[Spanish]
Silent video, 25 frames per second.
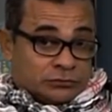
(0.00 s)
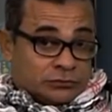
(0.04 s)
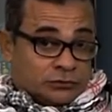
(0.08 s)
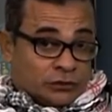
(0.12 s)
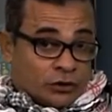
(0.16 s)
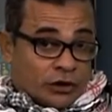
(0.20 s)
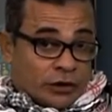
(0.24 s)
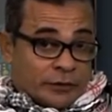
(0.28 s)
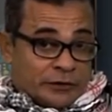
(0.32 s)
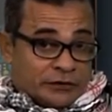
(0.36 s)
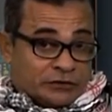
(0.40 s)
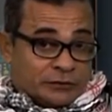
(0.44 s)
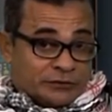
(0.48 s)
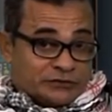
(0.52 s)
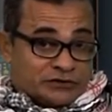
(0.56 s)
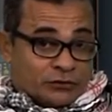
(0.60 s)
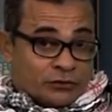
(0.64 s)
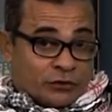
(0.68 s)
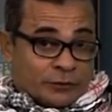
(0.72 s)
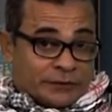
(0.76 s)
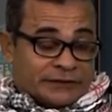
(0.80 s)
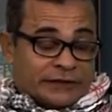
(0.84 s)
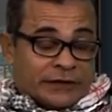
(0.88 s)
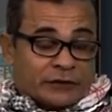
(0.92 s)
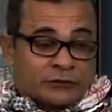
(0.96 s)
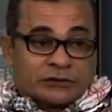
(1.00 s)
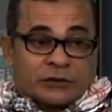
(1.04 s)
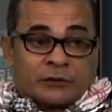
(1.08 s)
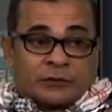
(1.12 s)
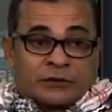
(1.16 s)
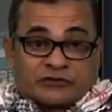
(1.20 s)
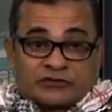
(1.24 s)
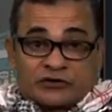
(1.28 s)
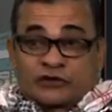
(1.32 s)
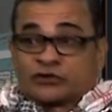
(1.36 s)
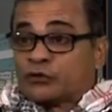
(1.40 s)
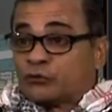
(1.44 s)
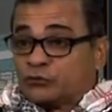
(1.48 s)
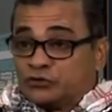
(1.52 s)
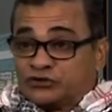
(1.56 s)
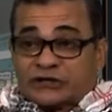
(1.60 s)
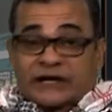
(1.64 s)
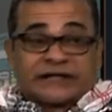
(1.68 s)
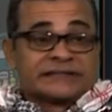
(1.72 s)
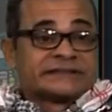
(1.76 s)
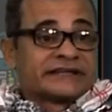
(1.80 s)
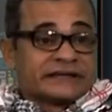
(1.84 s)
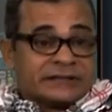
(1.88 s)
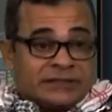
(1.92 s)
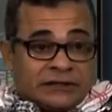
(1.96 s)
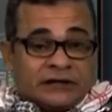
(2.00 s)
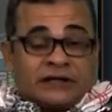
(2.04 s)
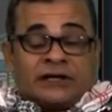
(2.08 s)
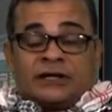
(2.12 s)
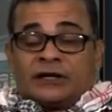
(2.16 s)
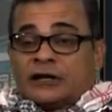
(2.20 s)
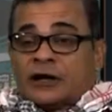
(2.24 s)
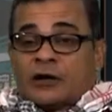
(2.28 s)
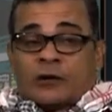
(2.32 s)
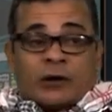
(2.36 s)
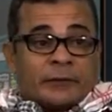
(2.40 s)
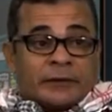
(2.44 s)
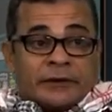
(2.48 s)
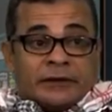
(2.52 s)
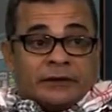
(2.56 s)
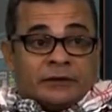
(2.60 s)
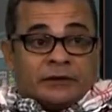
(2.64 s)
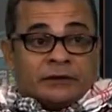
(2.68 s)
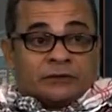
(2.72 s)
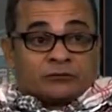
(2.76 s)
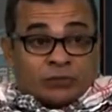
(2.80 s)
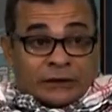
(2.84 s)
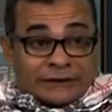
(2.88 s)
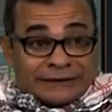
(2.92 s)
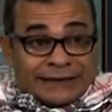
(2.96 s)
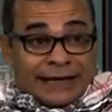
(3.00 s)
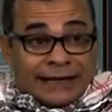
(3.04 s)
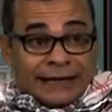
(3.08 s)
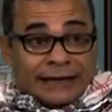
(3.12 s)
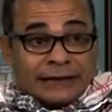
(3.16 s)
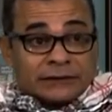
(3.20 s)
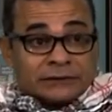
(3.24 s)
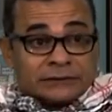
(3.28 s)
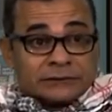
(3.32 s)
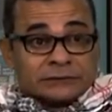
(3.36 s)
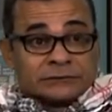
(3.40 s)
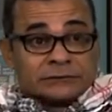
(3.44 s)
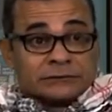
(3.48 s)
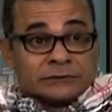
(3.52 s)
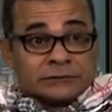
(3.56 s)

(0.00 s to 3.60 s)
Yo lo he visto. Me un comentario. si yo tengo un chance, la voy a ver. ¿Tú la tienes?